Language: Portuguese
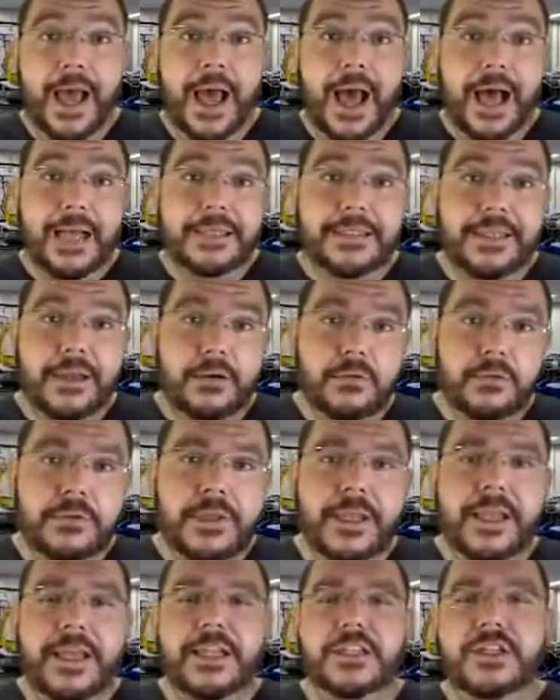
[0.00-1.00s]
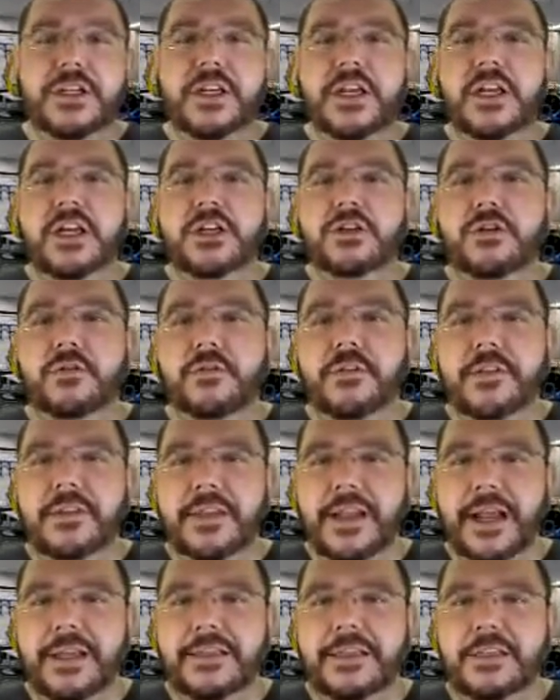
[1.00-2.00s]
A segunda lei de Kirchhoff
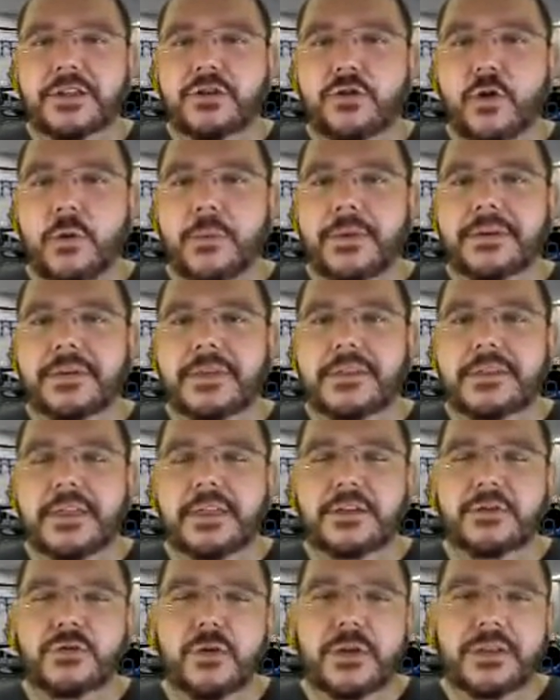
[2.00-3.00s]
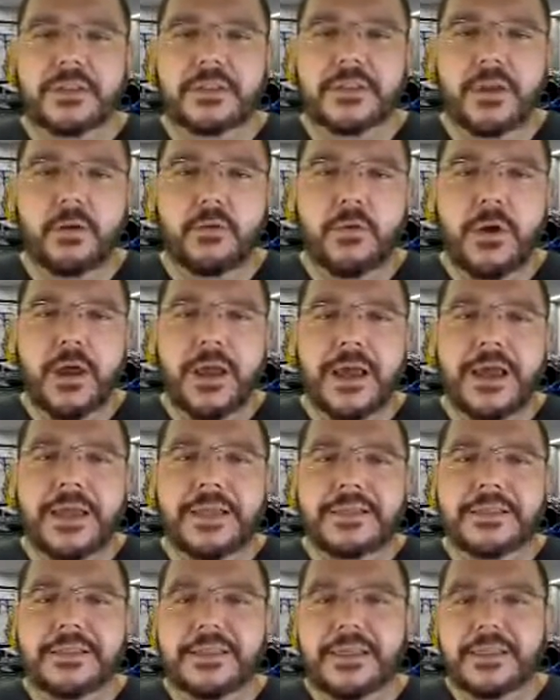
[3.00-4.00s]
trata de como essas tensões são
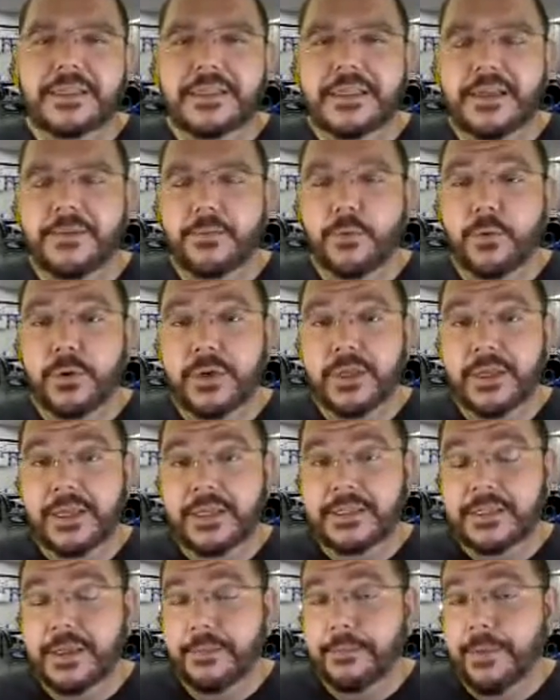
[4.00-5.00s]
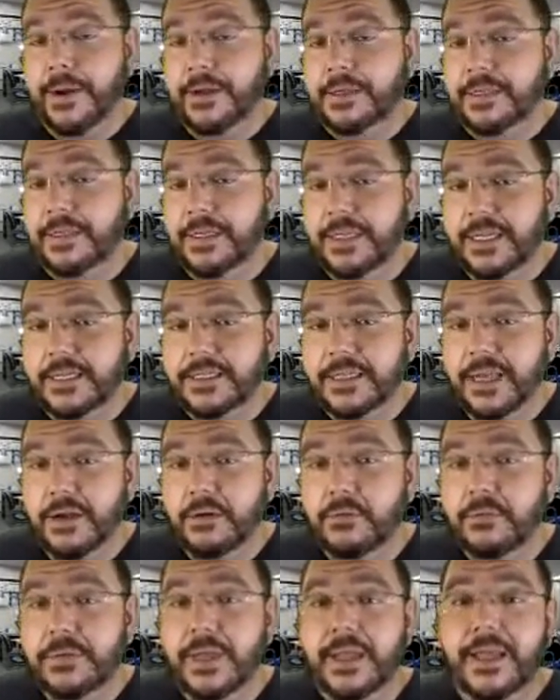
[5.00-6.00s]
distribuídas. E a partir da
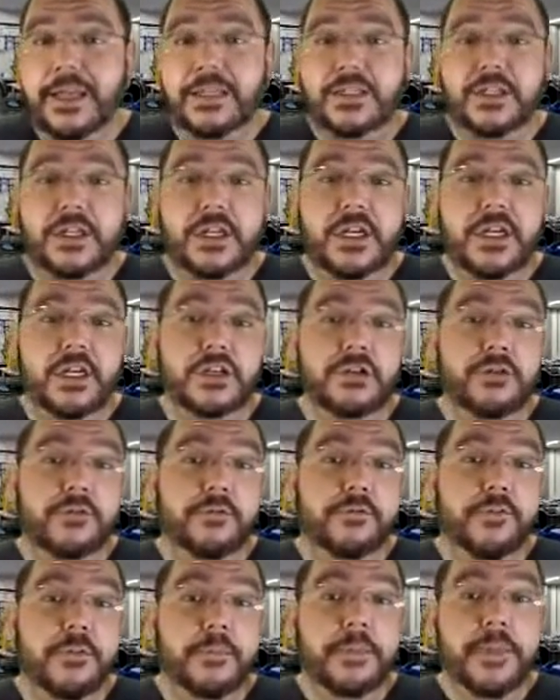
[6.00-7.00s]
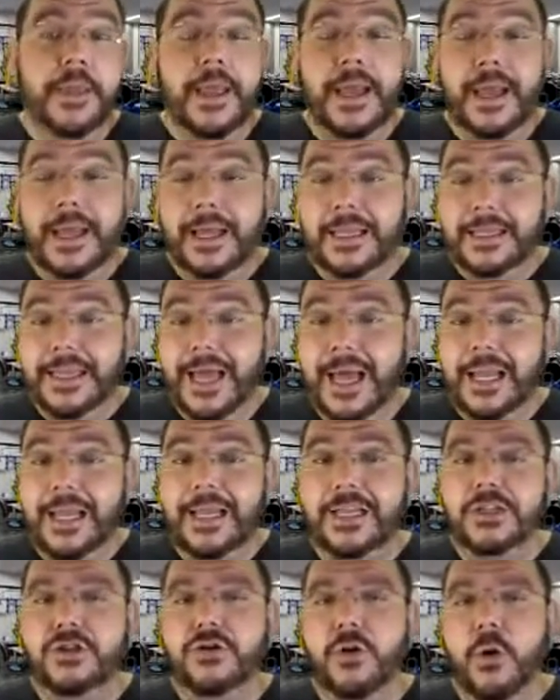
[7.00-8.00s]
segunda lei de Kirchhoff, da
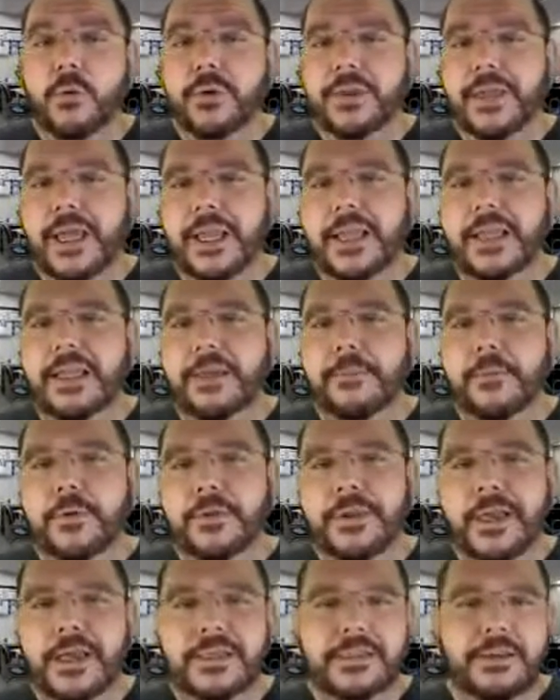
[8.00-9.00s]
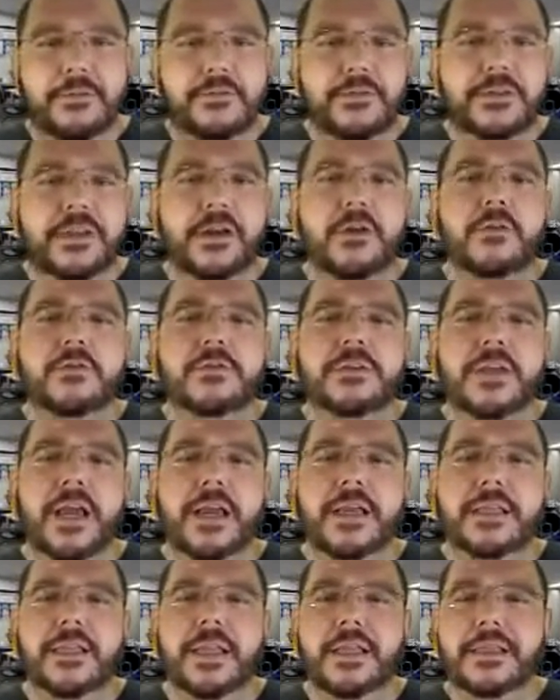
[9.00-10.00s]
lei de Ohm e da lei da potência, você
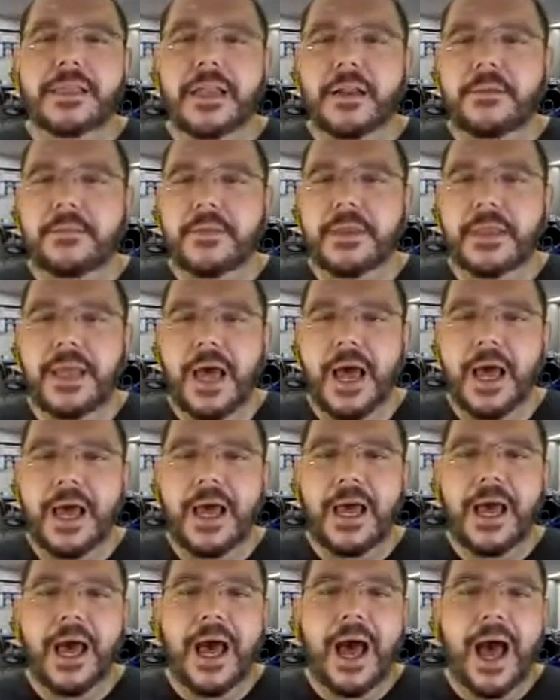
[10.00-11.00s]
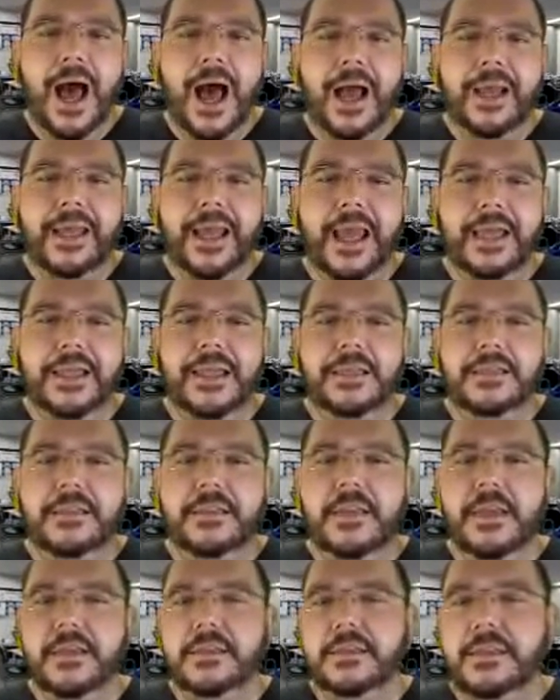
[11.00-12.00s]
consegue determinar a queda de
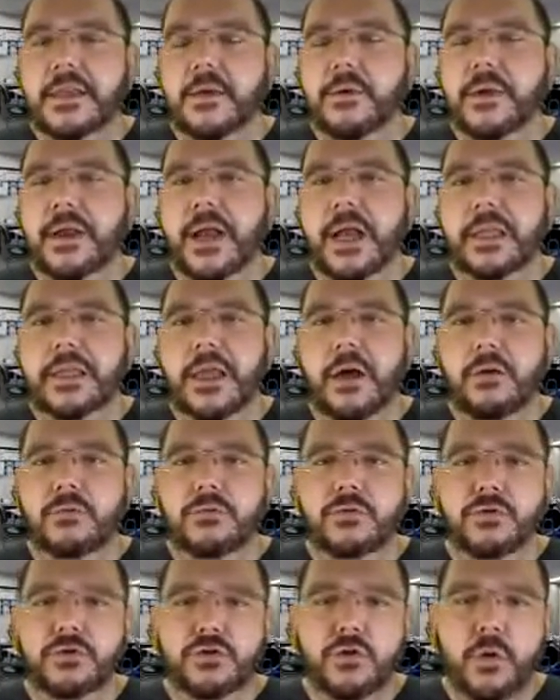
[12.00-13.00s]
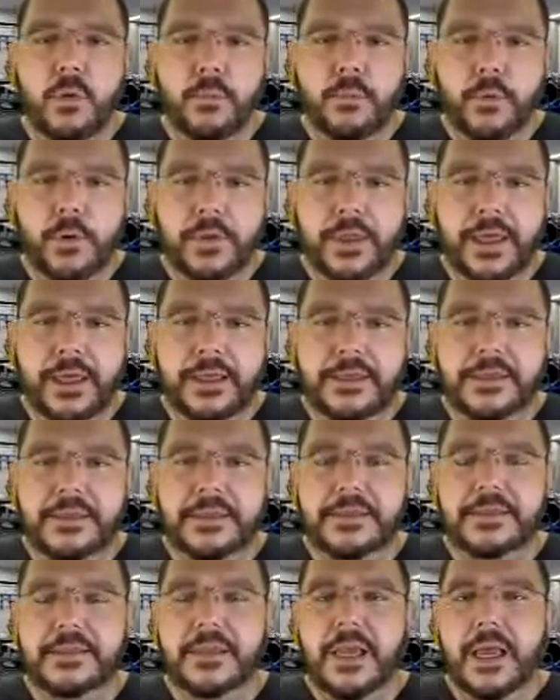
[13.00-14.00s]
tensão em cada um dos
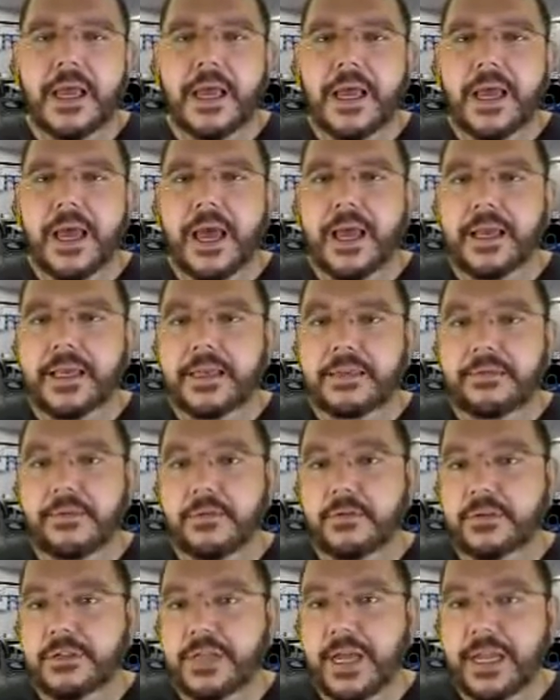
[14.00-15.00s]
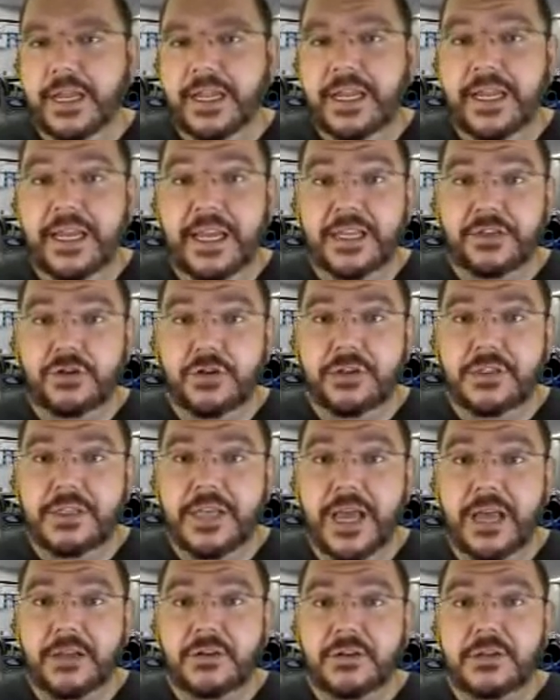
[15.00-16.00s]
componentes é, que vão estar aí
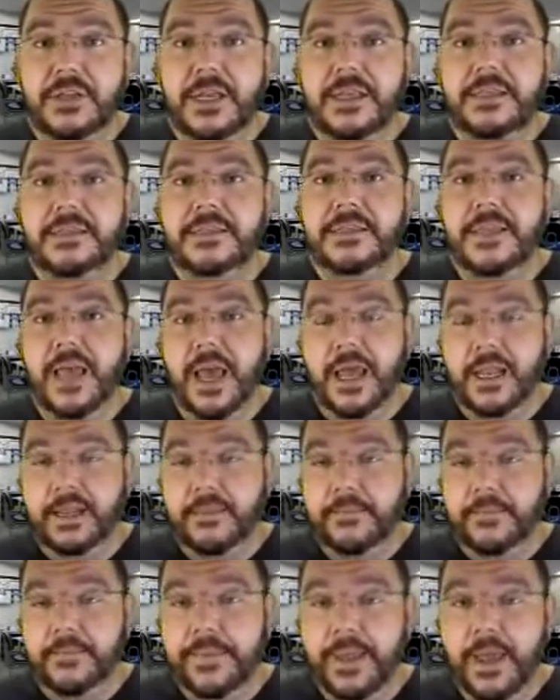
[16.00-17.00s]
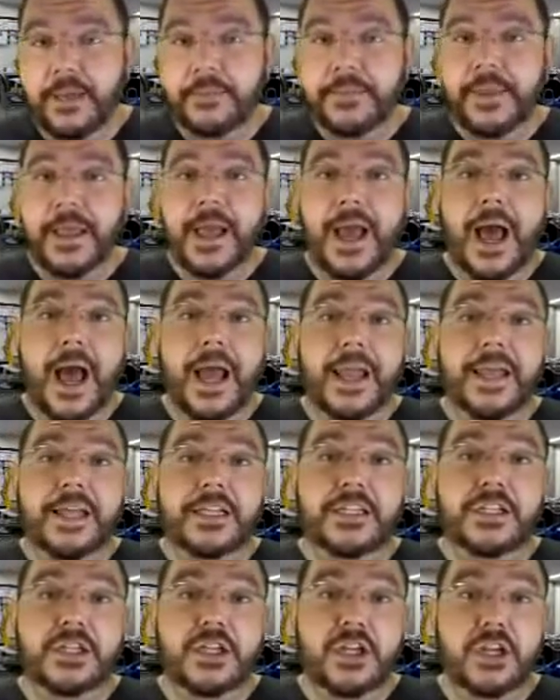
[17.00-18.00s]
associados em série. Né? A lei
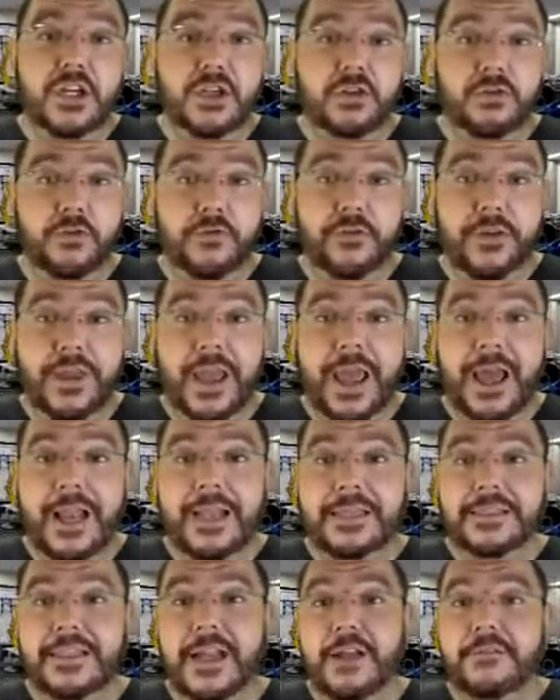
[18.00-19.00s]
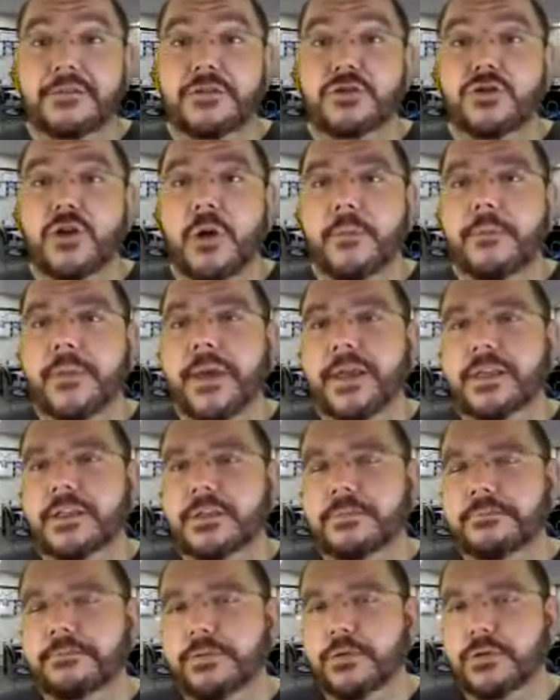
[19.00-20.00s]
de Kirchhoff ela serve
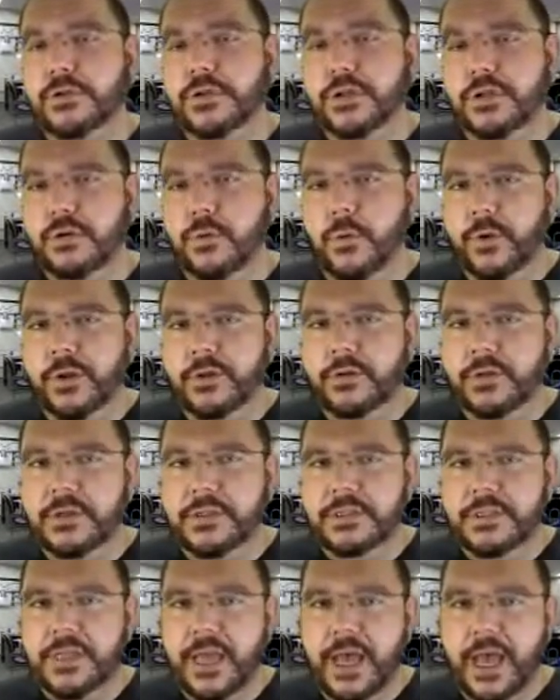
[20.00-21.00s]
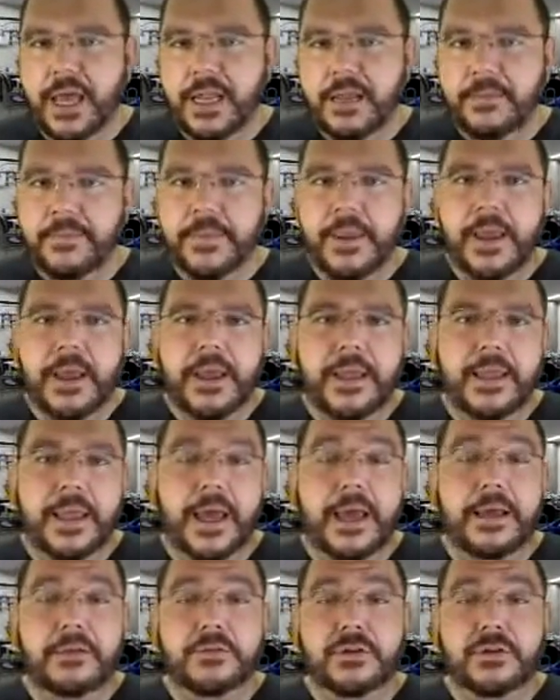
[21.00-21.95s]
somente para o circuito em série. Né?